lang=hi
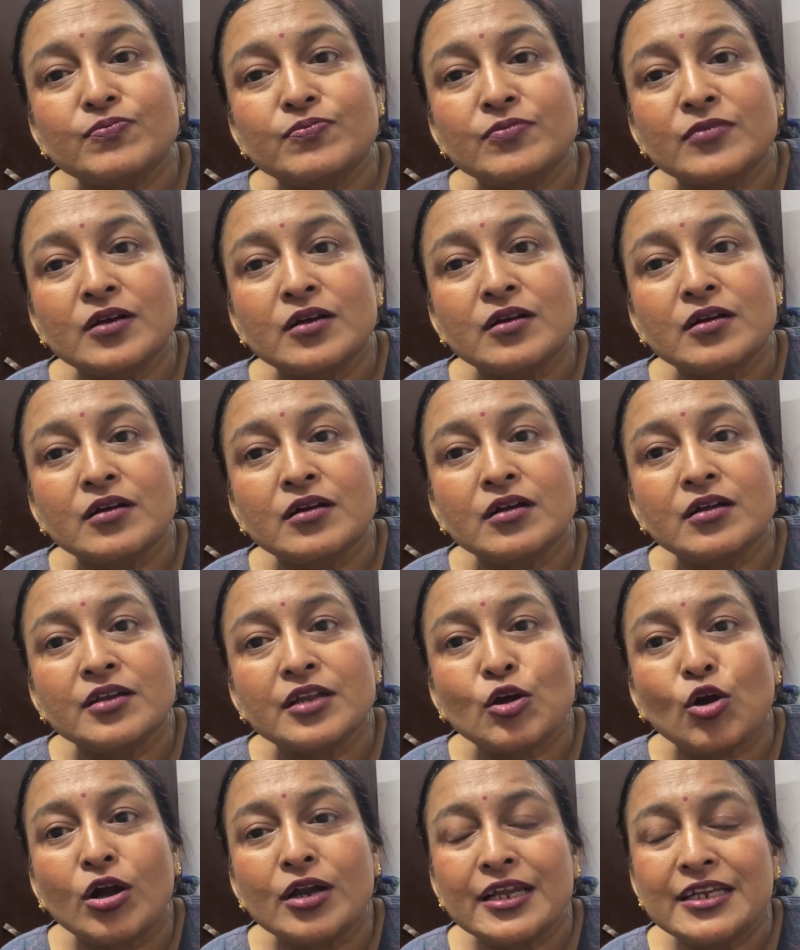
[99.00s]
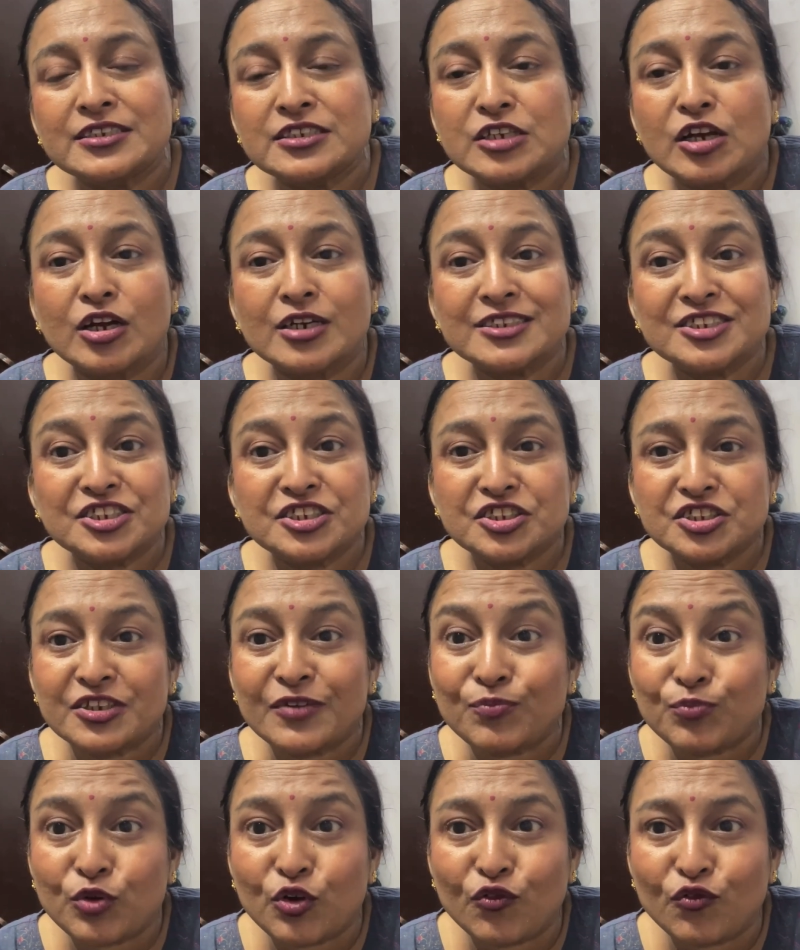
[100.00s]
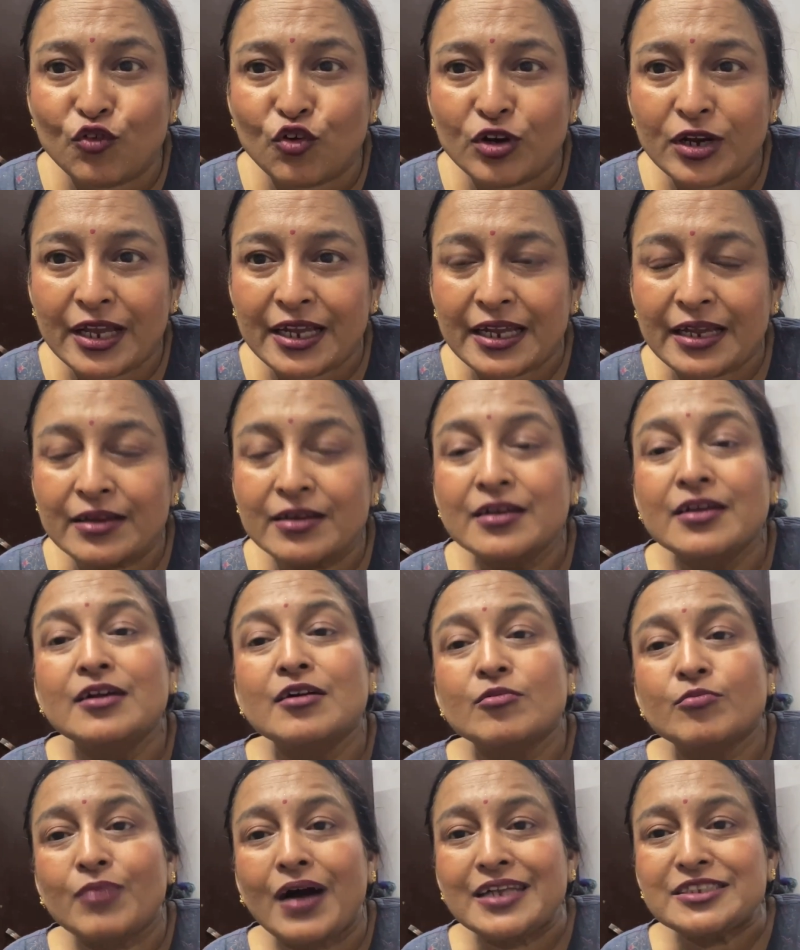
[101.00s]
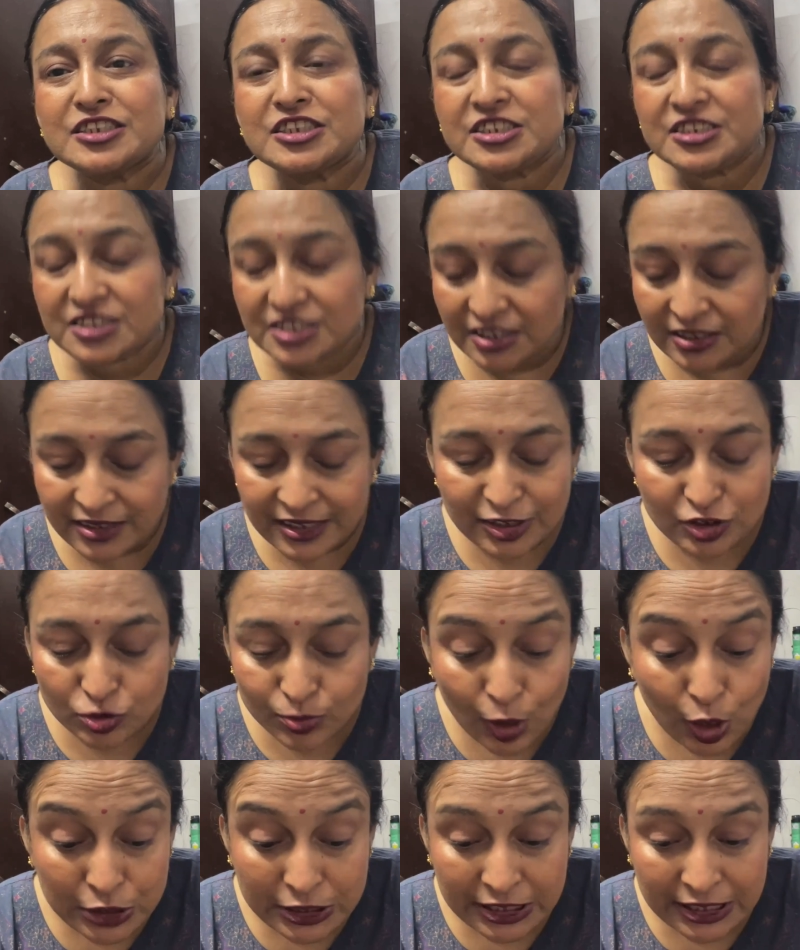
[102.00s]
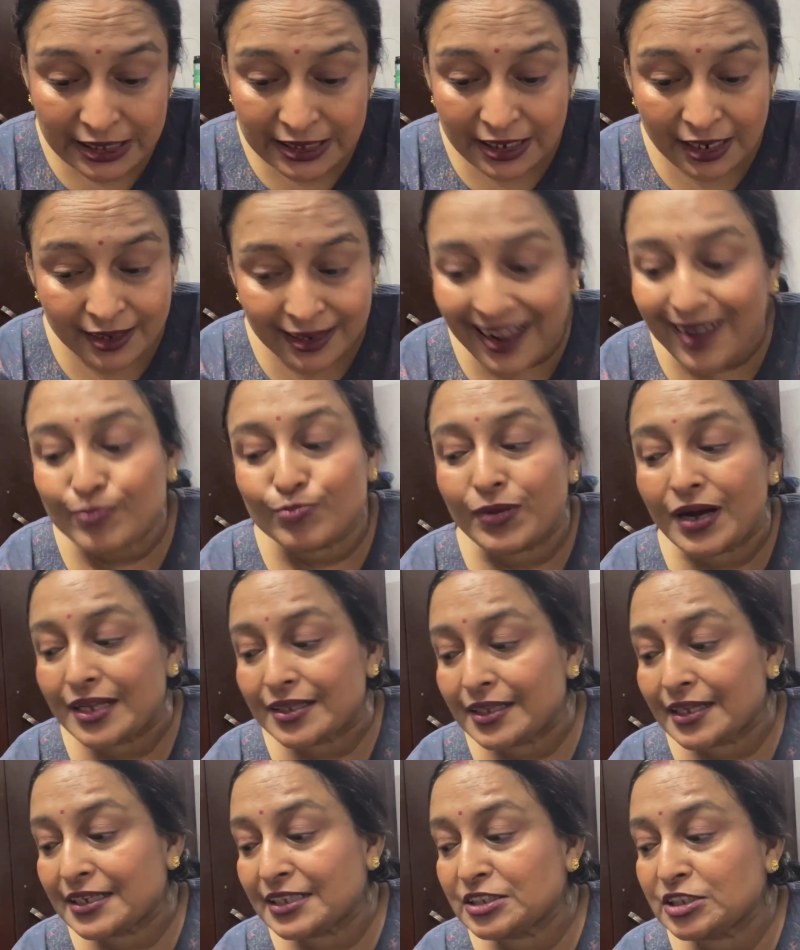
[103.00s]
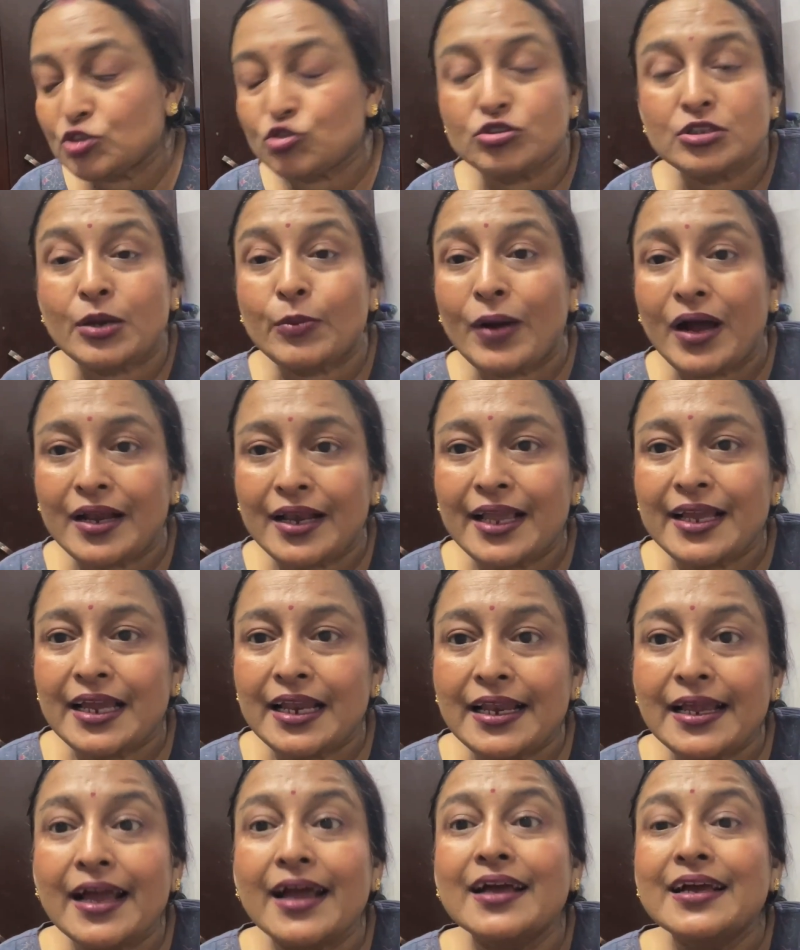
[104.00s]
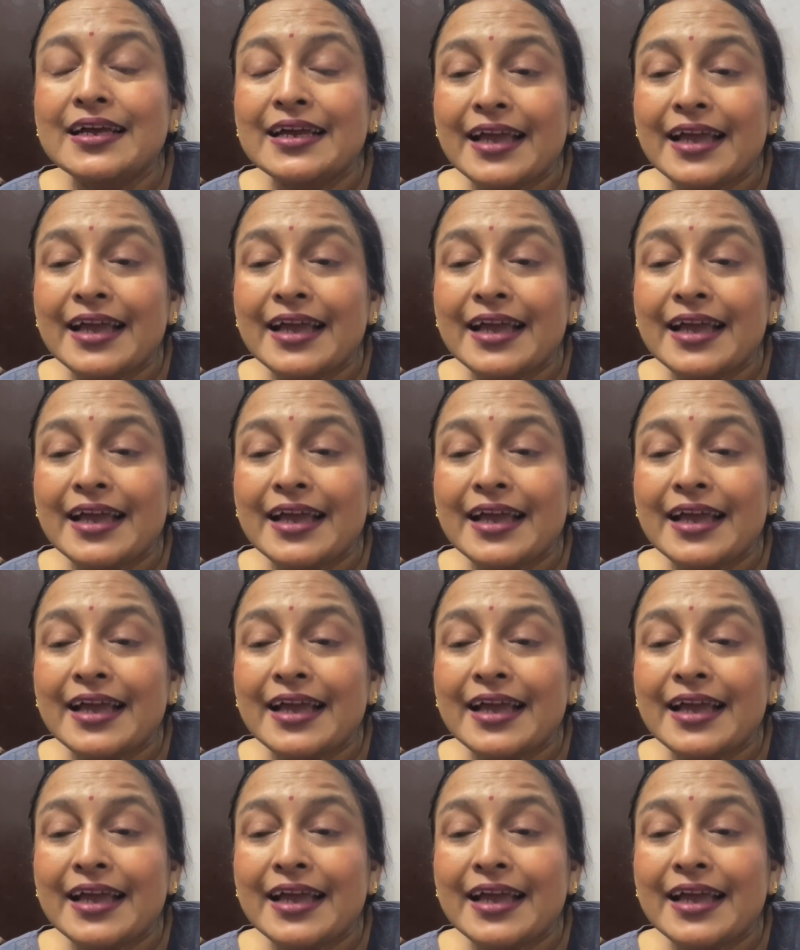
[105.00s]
रिकॉर्डिंग से हर चीज़ से प्रूफ होने के बातचीत चल रही तो बहुत ही खराब बात है किसी को दबाने के लिए